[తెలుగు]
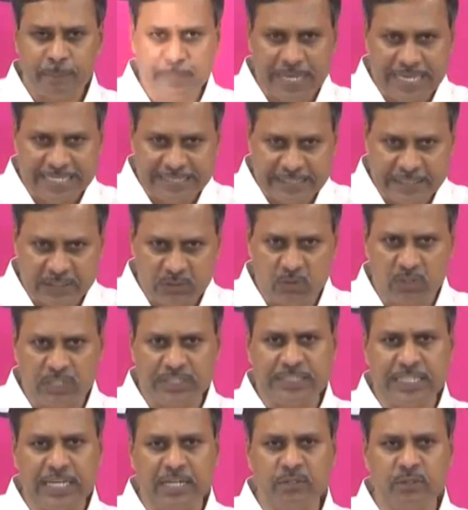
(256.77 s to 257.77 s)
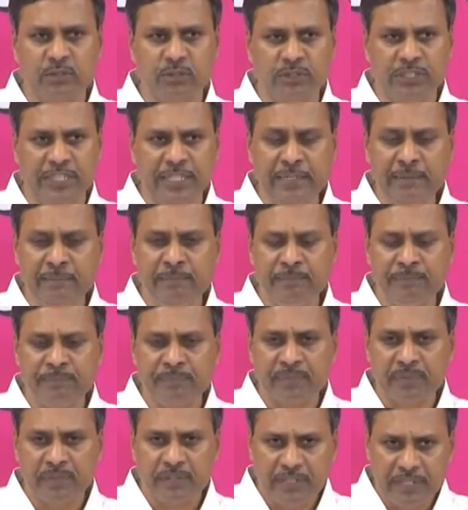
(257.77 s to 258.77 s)
ప్రాసెస్ కొనసాగుతుంది
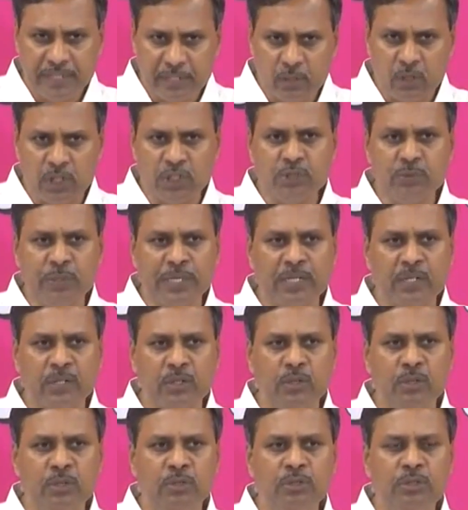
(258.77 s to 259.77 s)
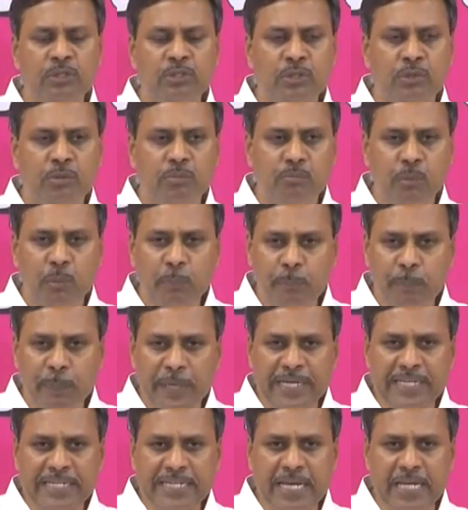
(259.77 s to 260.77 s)
ఈ రోజు వరకు
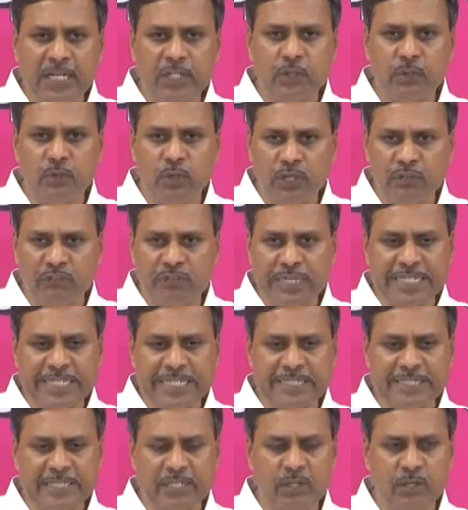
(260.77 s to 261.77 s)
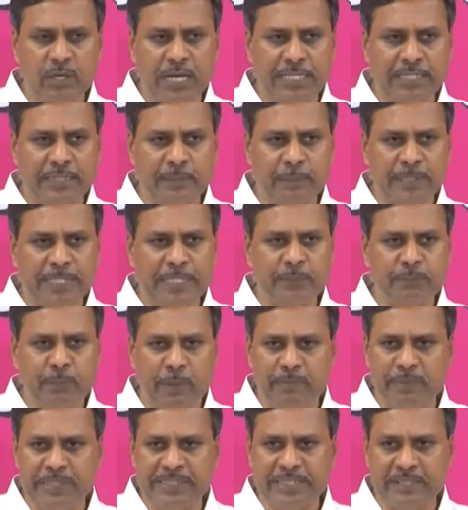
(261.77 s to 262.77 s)
ముప్పై నాలుగు నోటిఫికేషన్లు ఆంధ్రప్రదేశ్
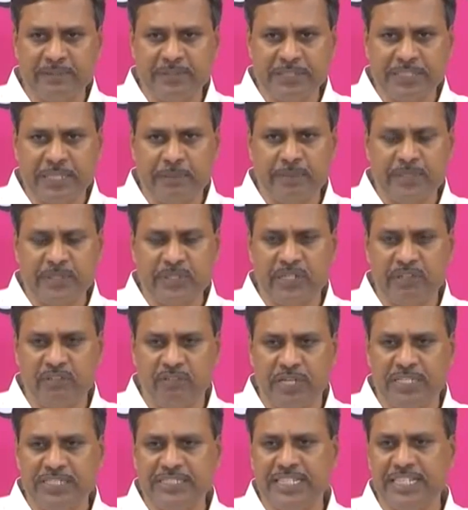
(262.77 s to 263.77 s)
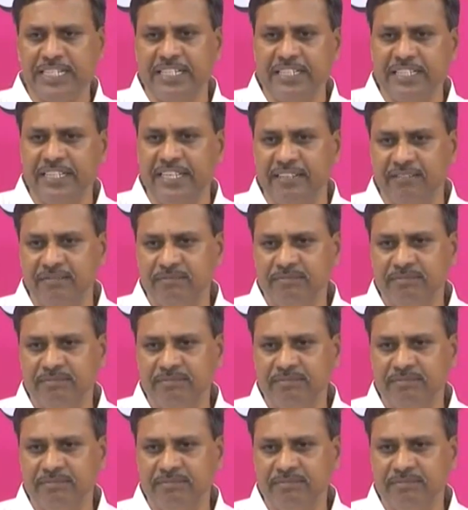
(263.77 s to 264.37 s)
పబ్లిక్ సర్వీస్ కమిషన్ ఇవ్వడం జరిగింది